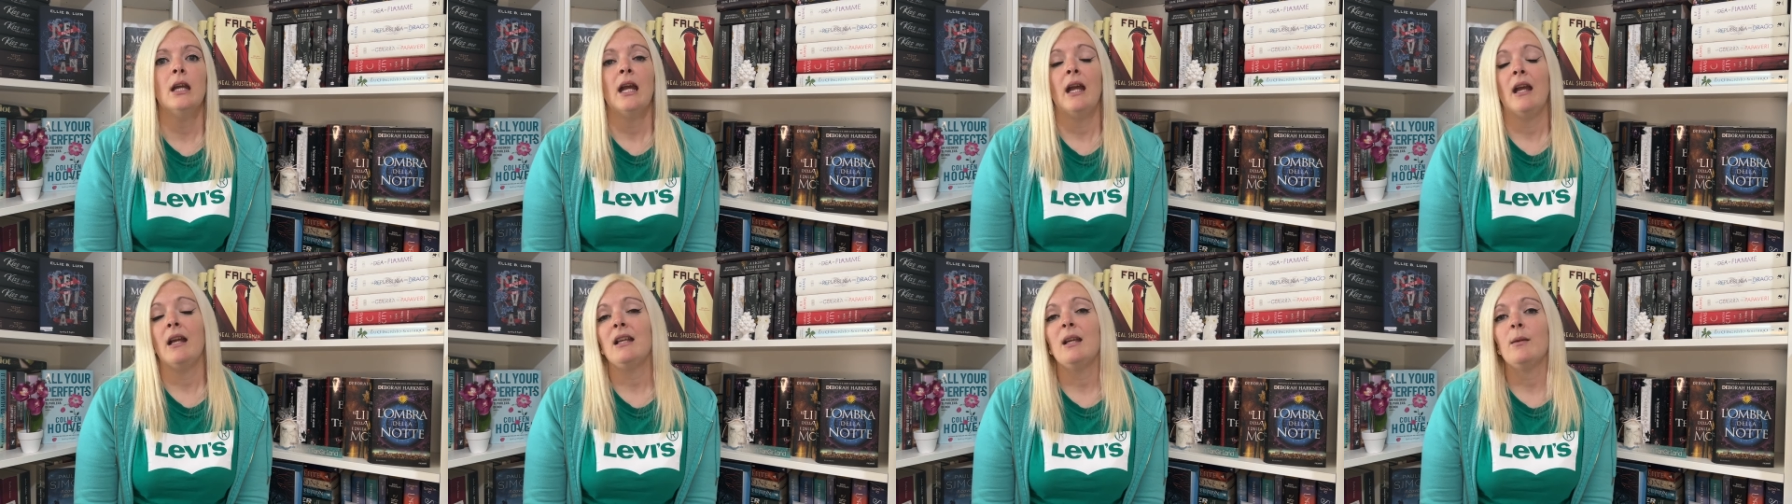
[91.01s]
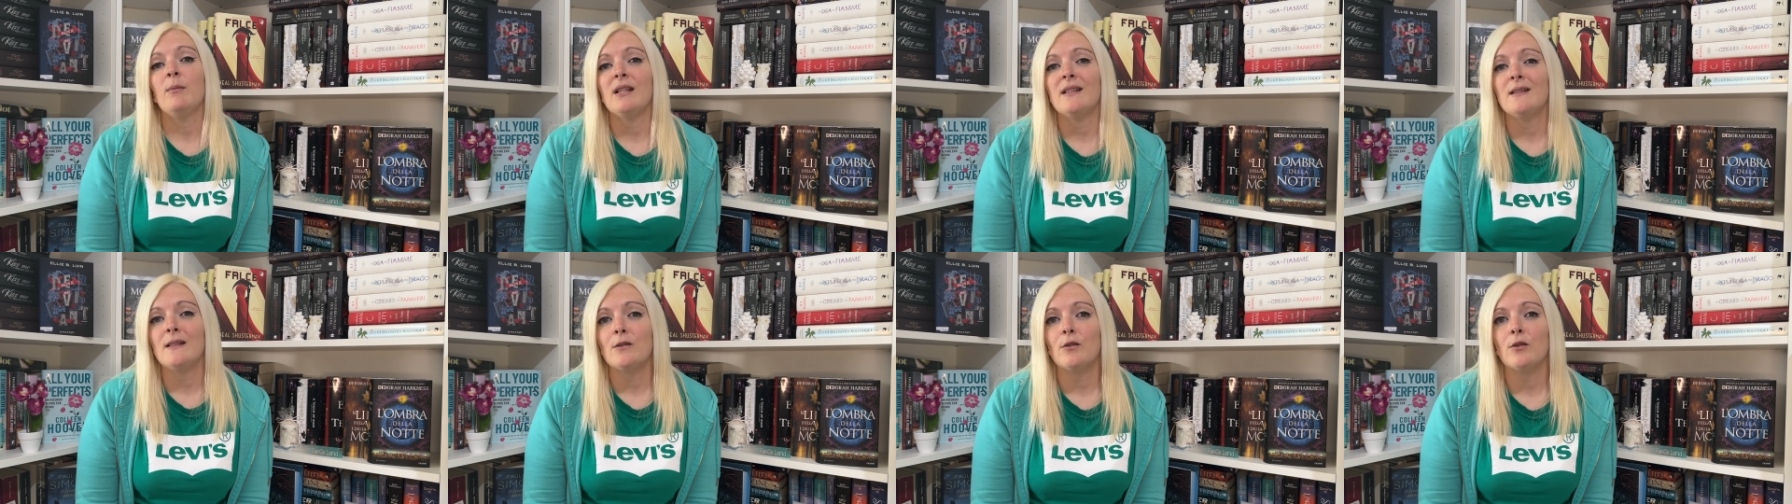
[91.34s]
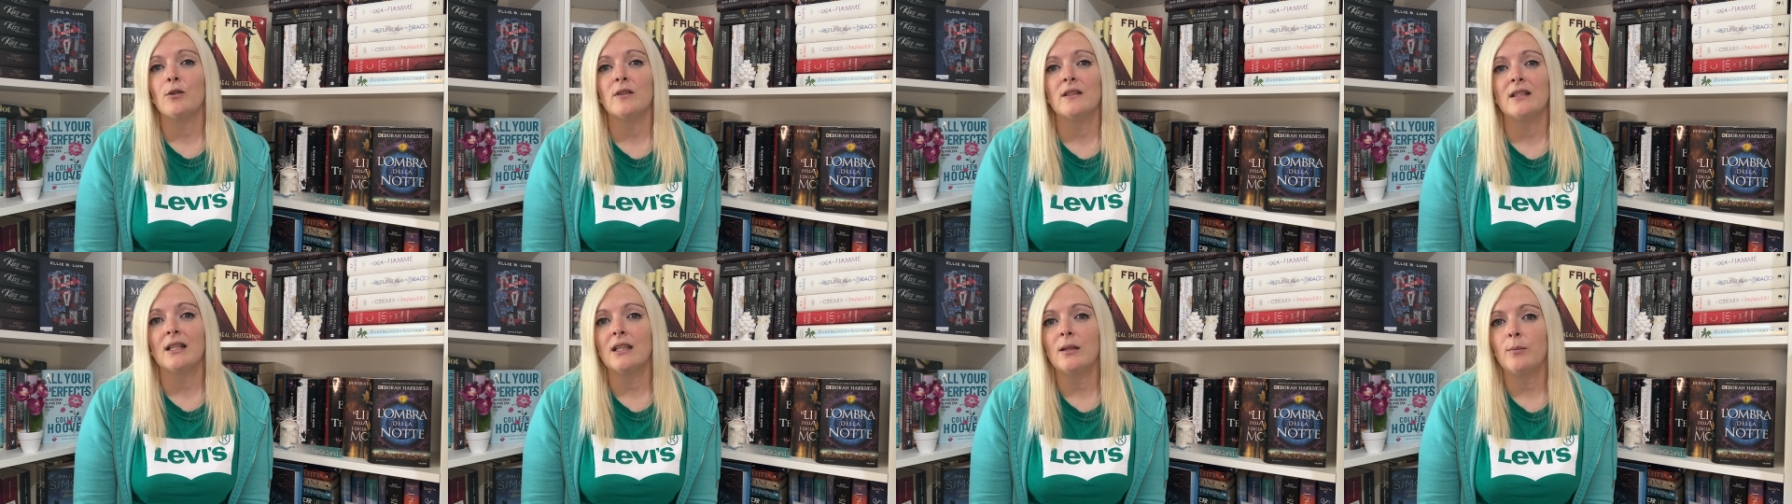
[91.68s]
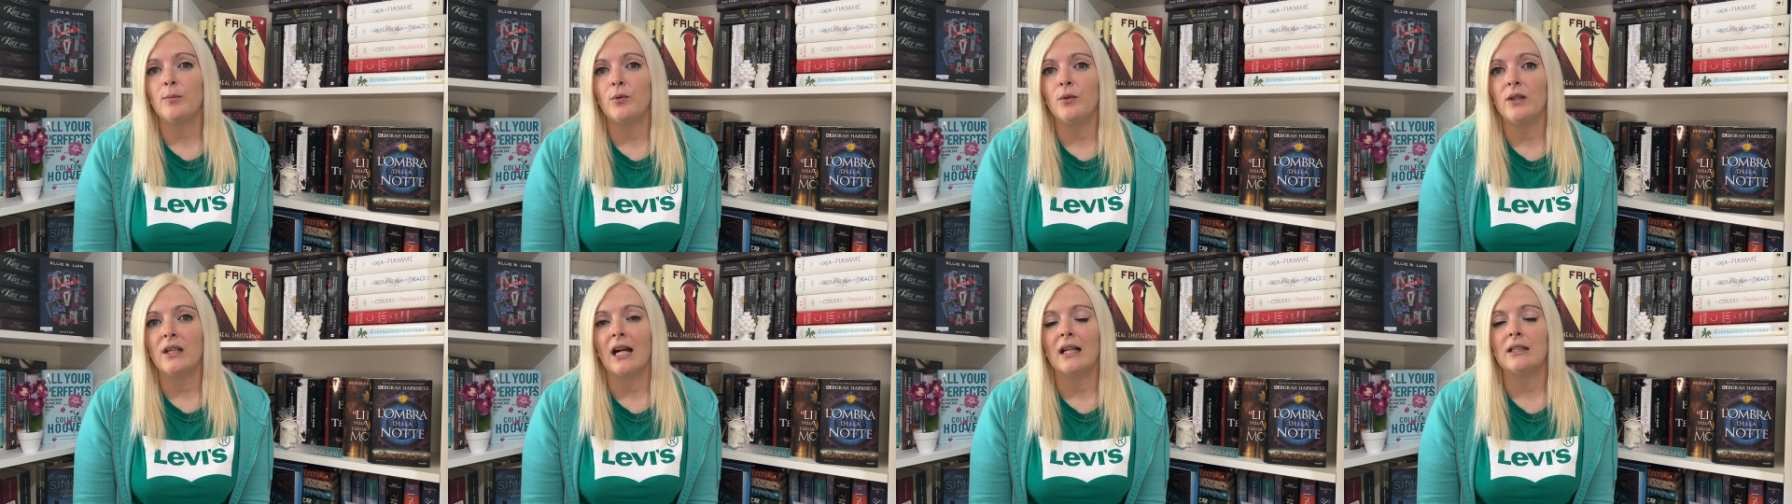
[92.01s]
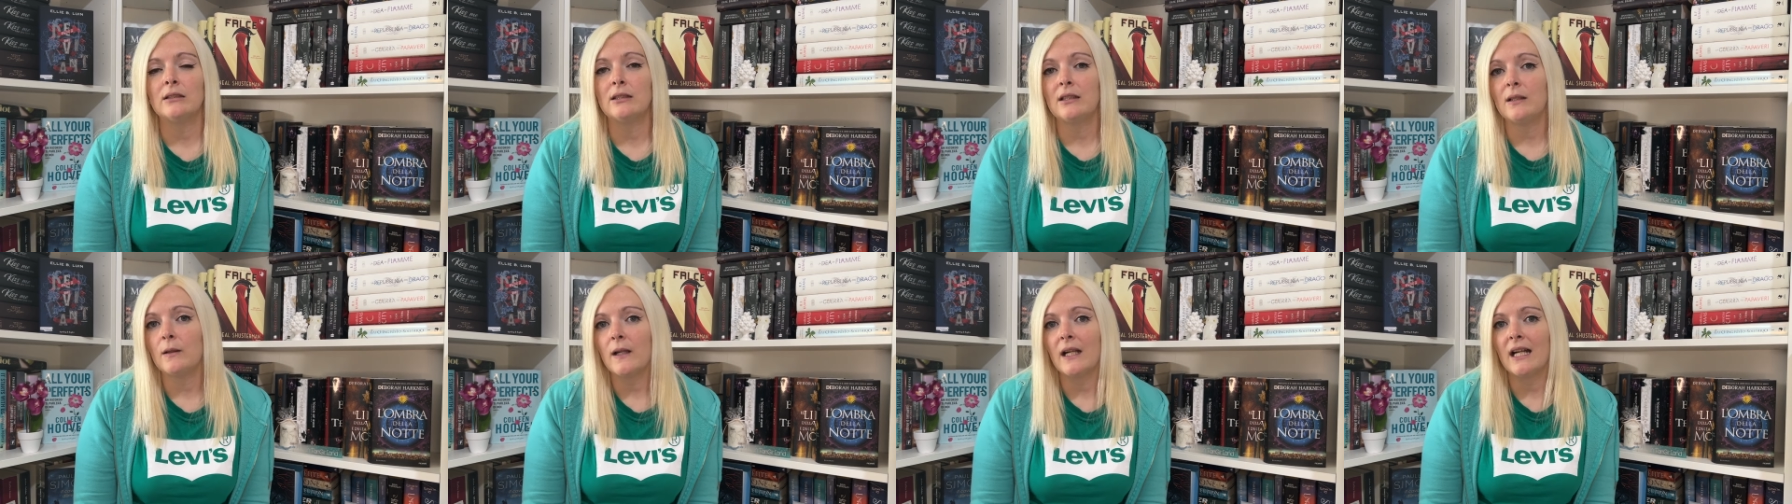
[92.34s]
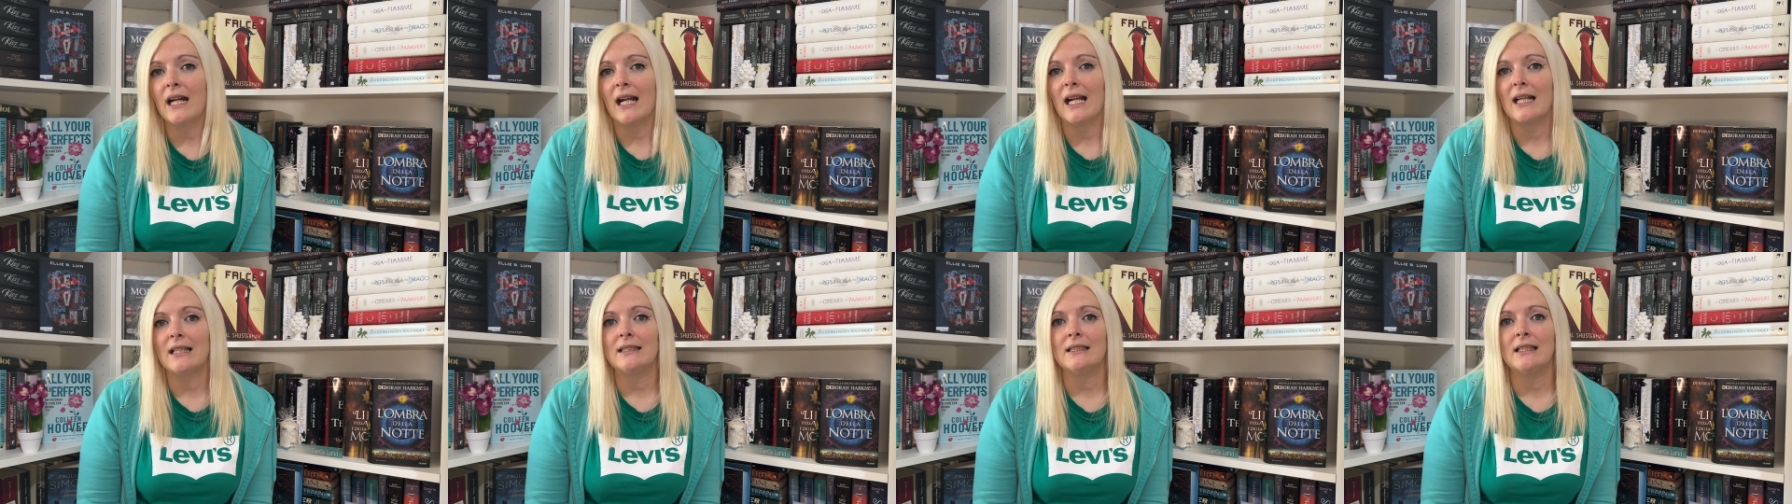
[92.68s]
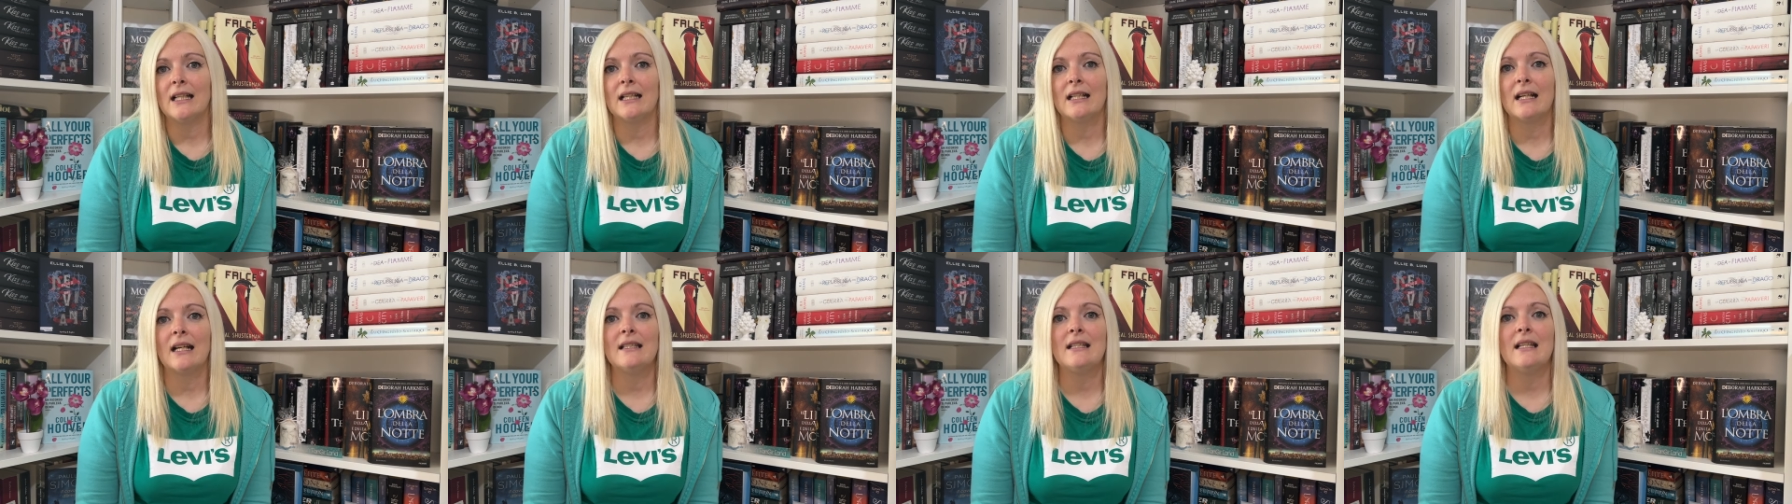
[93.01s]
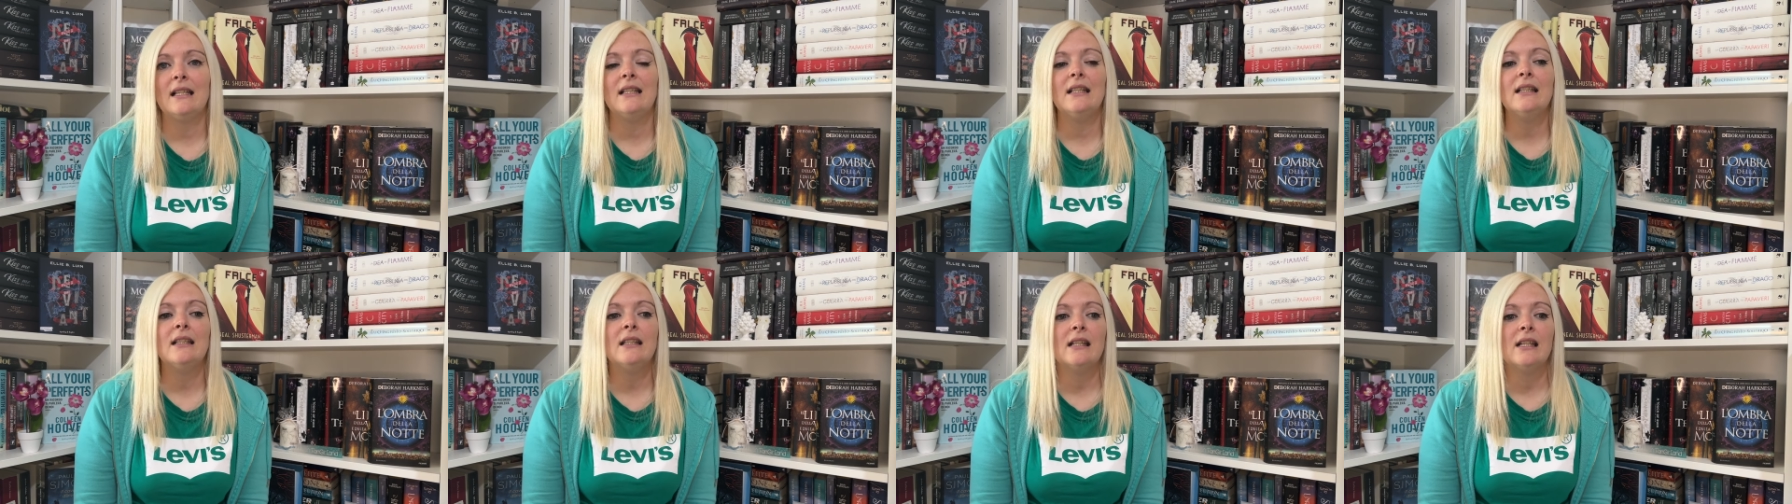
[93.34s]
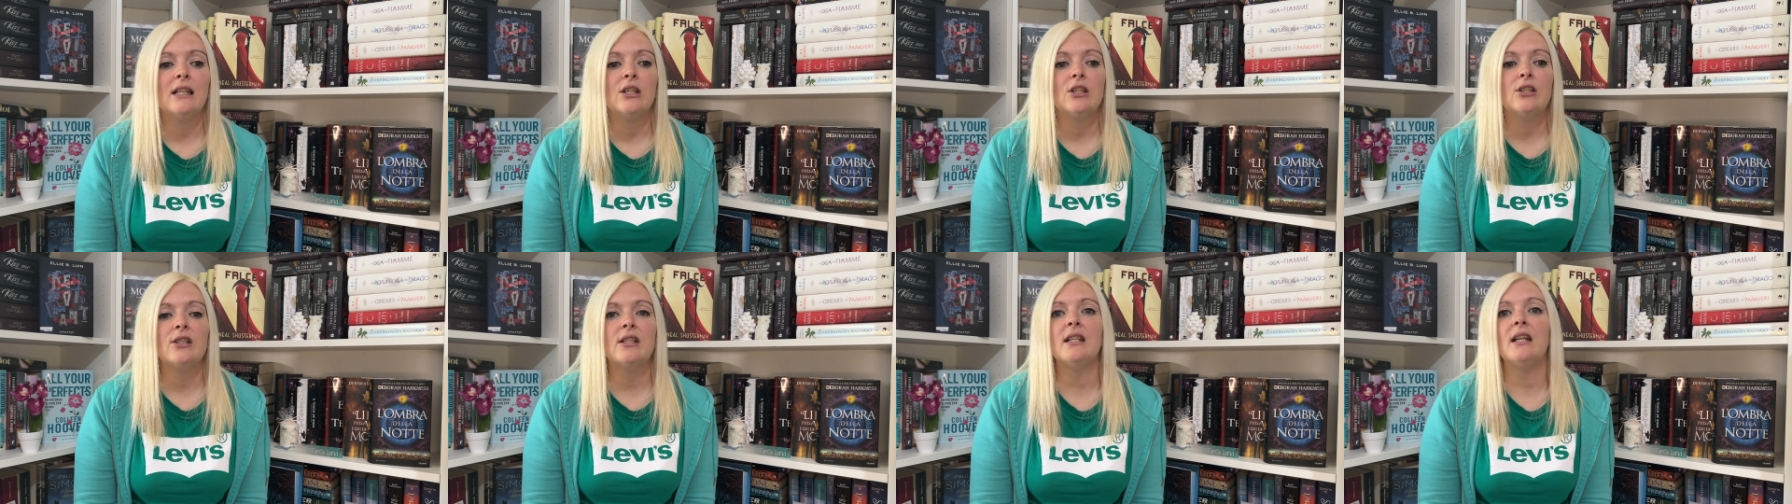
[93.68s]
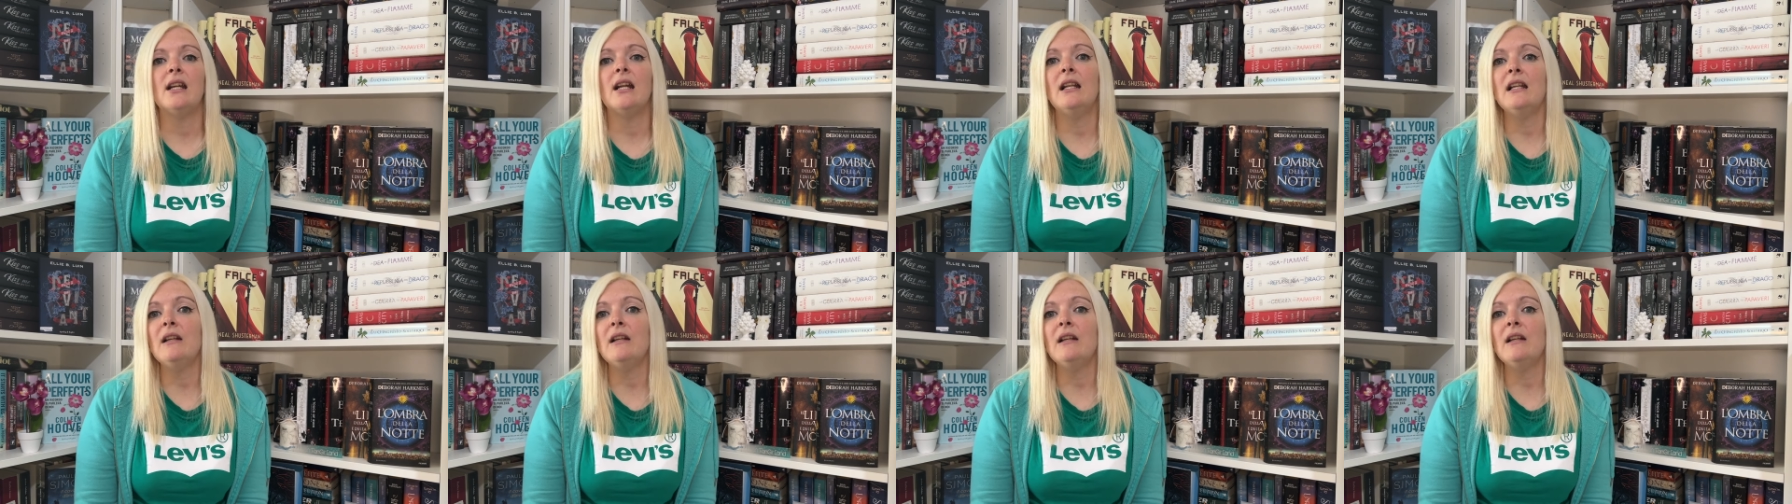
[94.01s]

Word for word: e che mi sono state più che altro regalati da case editrici,